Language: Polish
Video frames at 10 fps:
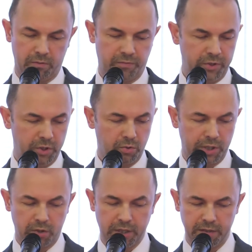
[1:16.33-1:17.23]
W
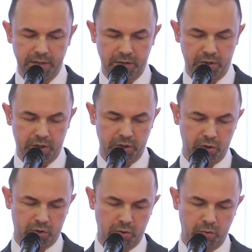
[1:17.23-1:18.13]
wyniku reorganizacji
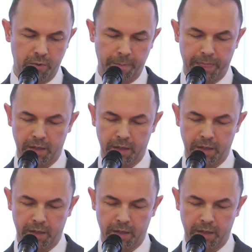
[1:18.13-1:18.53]
sieci szkół